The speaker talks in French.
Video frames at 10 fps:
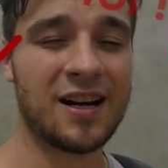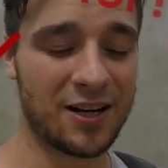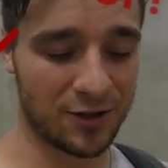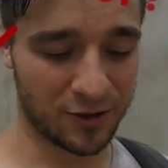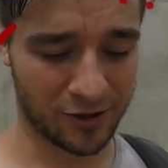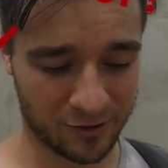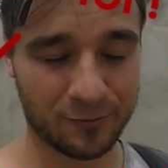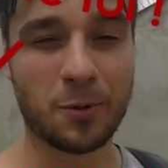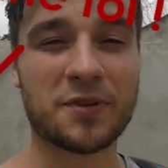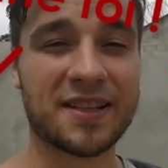Alors,
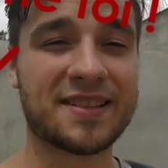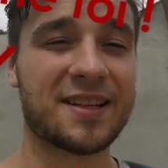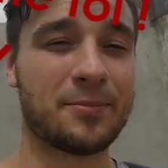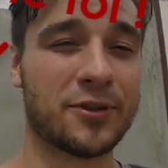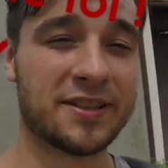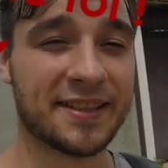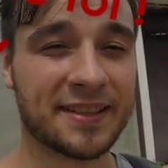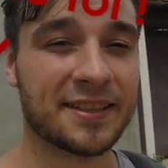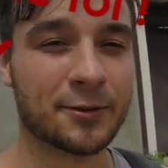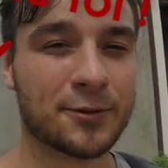vous pensez que c'est les
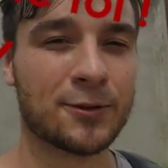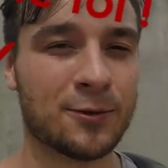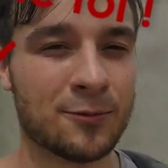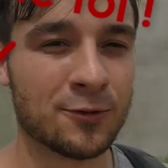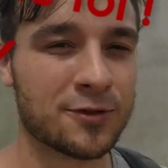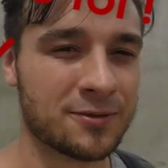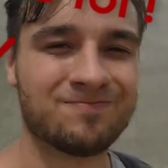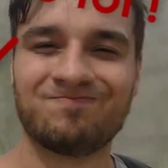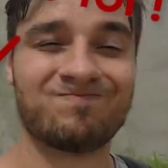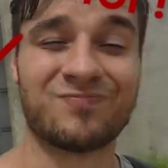politiques qui contrôlent le monde
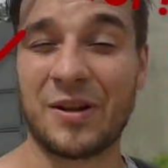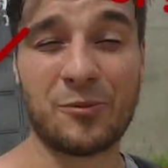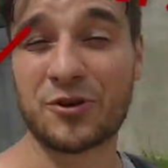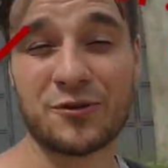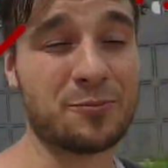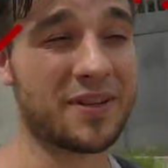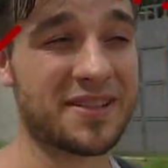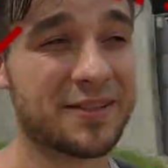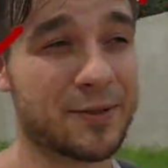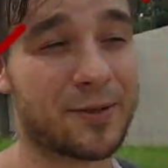Moi, je ne suis pas
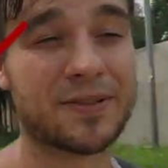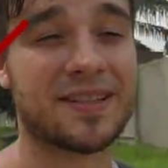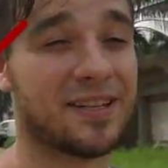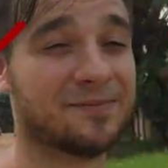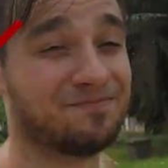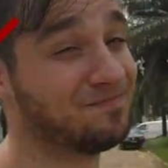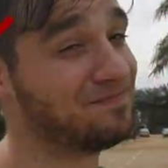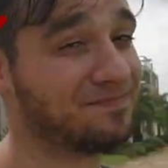si sûr que ça. Hein.